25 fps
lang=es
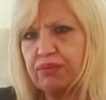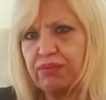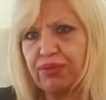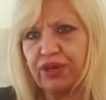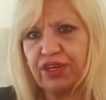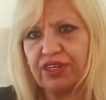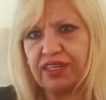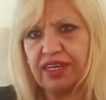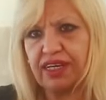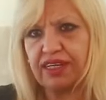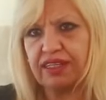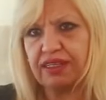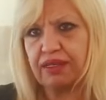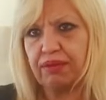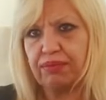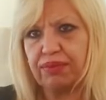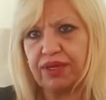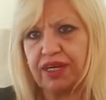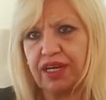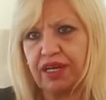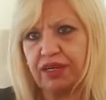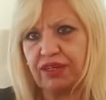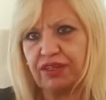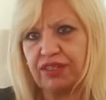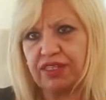importante
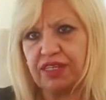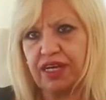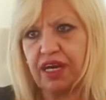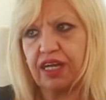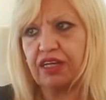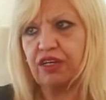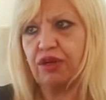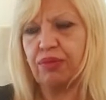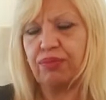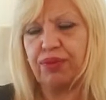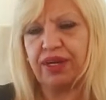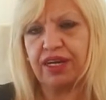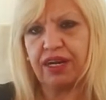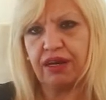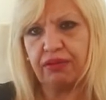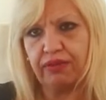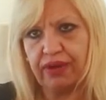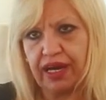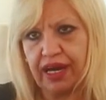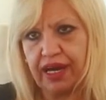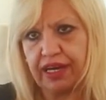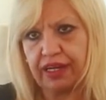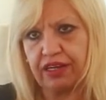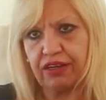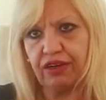para Rosario, para el
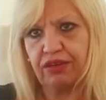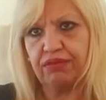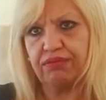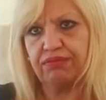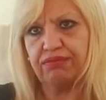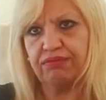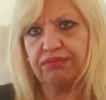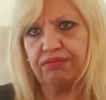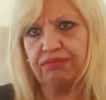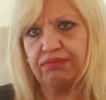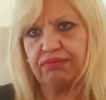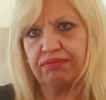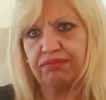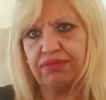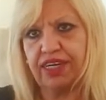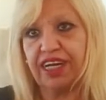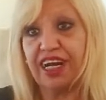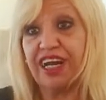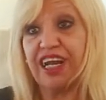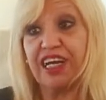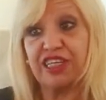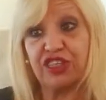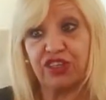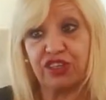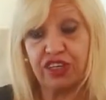barrio,
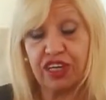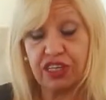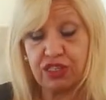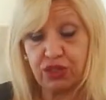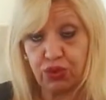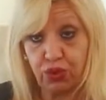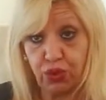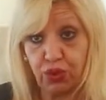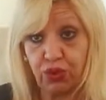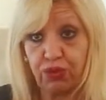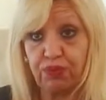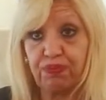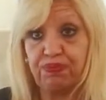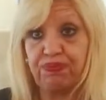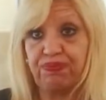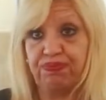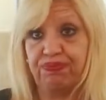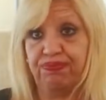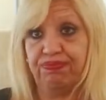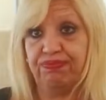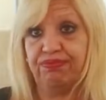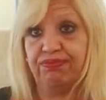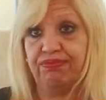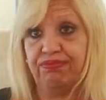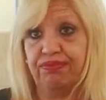para la zona sur,
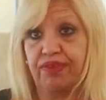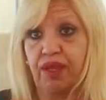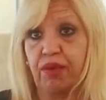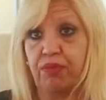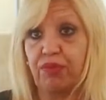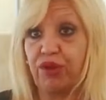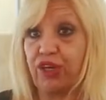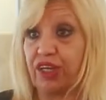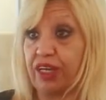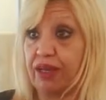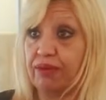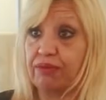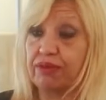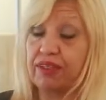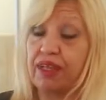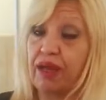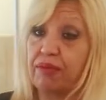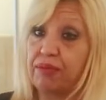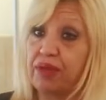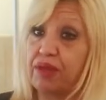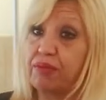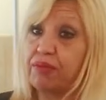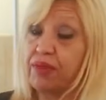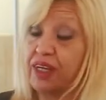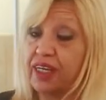porque
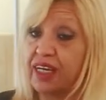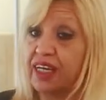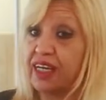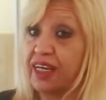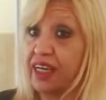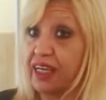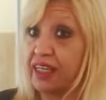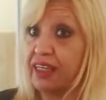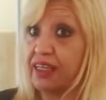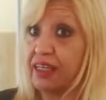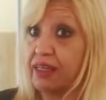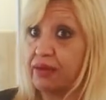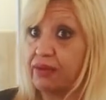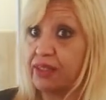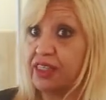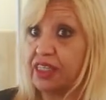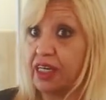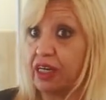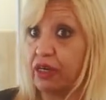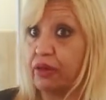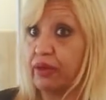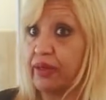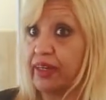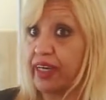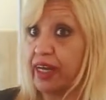también vienen gente de
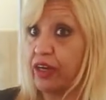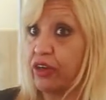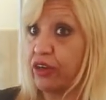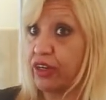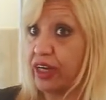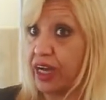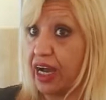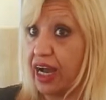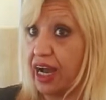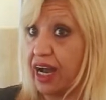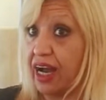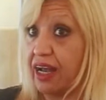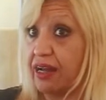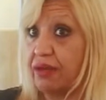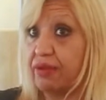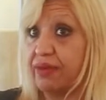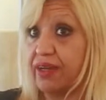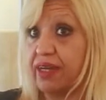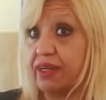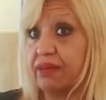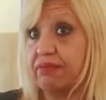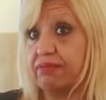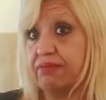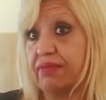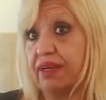Villa Gobernador
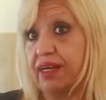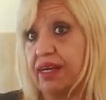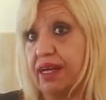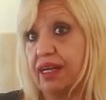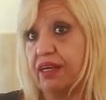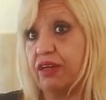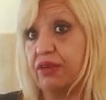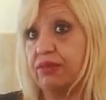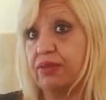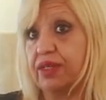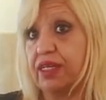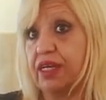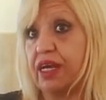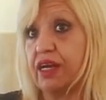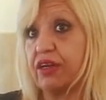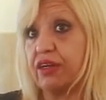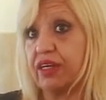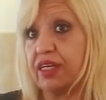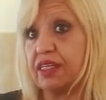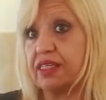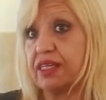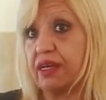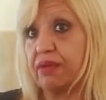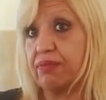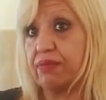Galvez, al Hospital
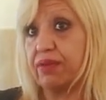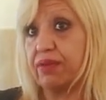Sáenz